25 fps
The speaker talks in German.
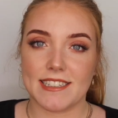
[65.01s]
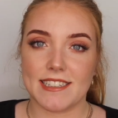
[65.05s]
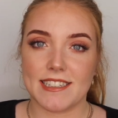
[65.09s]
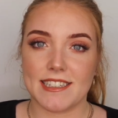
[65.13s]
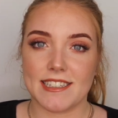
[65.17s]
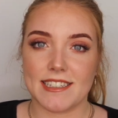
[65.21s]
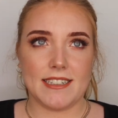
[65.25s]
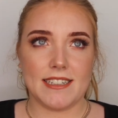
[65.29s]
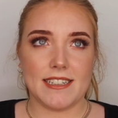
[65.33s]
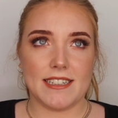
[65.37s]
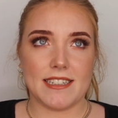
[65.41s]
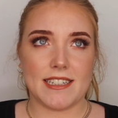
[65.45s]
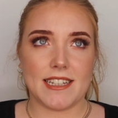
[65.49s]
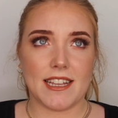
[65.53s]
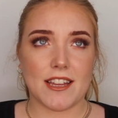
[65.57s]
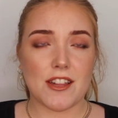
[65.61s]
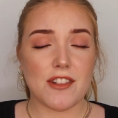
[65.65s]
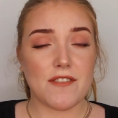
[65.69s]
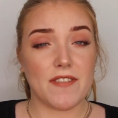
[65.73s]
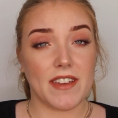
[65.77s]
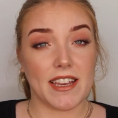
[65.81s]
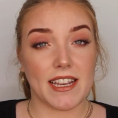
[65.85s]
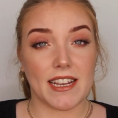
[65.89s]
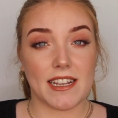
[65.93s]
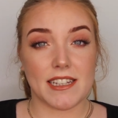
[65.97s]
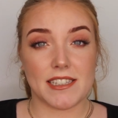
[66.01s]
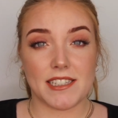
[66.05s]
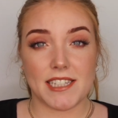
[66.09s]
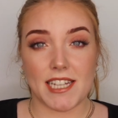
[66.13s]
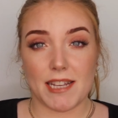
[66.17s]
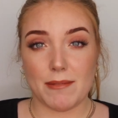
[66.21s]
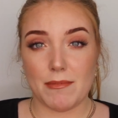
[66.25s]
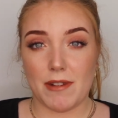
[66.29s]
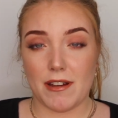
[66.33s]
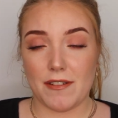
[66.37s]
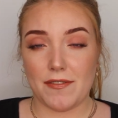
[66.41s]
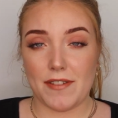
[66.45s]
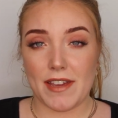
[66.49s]
Das ist ein sehr schwieriges
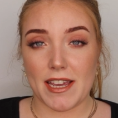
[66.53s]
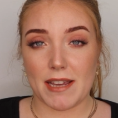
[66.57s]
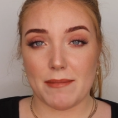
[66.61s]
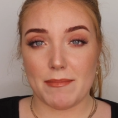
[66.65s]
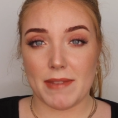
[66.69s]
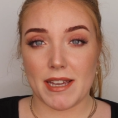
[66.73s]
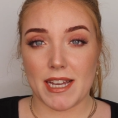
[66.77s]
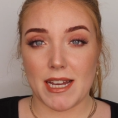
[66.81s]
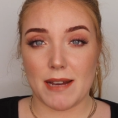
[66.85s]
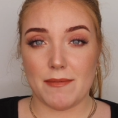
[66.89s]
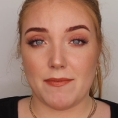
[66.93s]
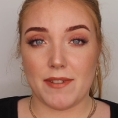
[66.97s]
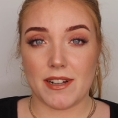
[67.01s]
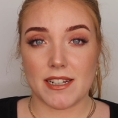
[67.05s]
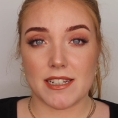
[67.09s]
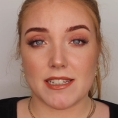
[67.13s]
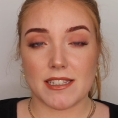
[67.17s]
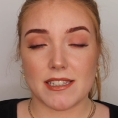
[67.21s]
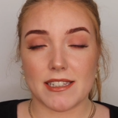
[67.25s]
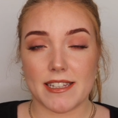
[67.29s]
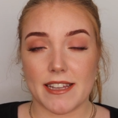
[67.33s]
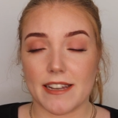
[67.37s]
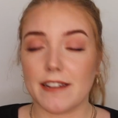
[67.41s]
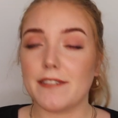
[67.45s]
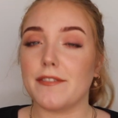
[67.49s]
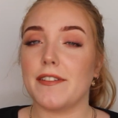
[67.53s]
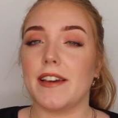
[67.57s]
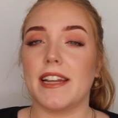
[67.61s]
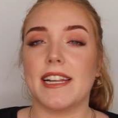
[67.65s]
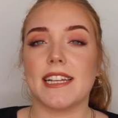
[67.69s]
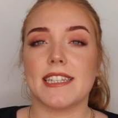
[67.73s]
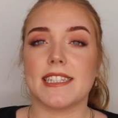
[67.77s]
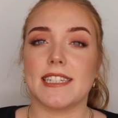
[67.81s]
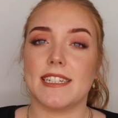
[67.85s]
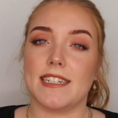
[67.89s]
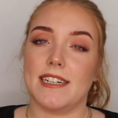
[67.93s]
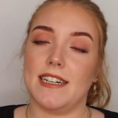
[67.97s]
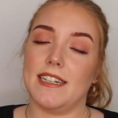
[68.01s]
Thema, Fake-Make-up, weil das sehr
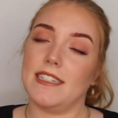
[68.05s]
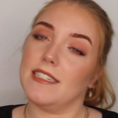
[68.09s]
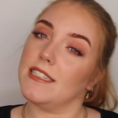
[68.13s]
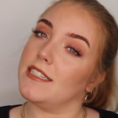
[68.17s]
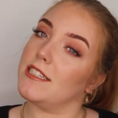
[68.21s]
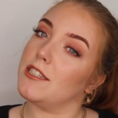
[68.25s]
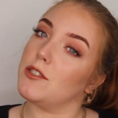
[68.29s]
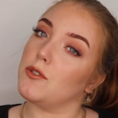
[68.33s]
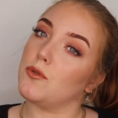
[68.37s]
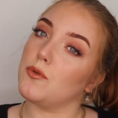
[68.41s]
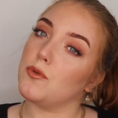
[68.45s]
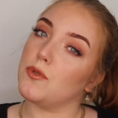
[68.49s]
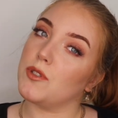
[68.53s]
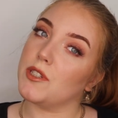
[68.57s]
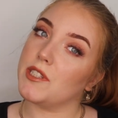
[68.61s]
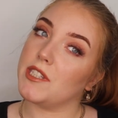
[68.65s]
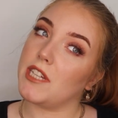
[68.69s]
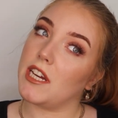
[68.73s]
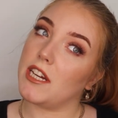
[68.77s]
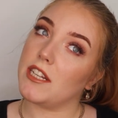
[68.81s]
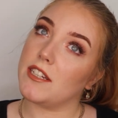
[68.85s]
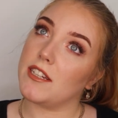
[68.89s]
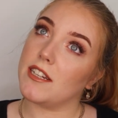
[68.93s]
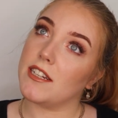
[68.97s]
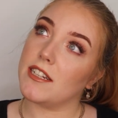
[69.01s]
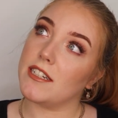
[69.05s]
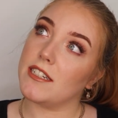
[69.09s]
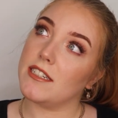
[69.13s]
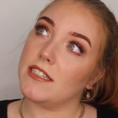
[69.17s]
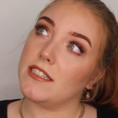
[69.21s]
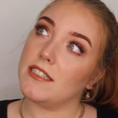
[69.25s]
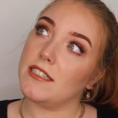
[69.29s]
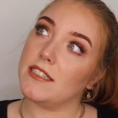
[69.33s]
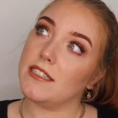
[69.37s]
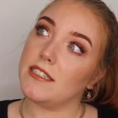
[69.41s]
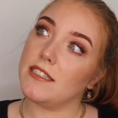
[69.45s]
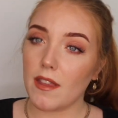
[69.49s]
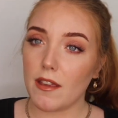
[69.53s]
gefährlich sein kann, so die Sachen da
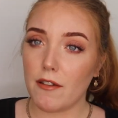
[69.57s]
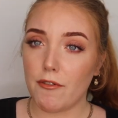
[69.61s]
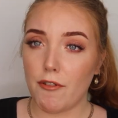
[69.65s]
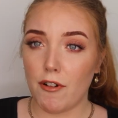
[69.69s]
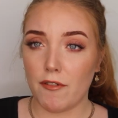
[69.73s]
drin.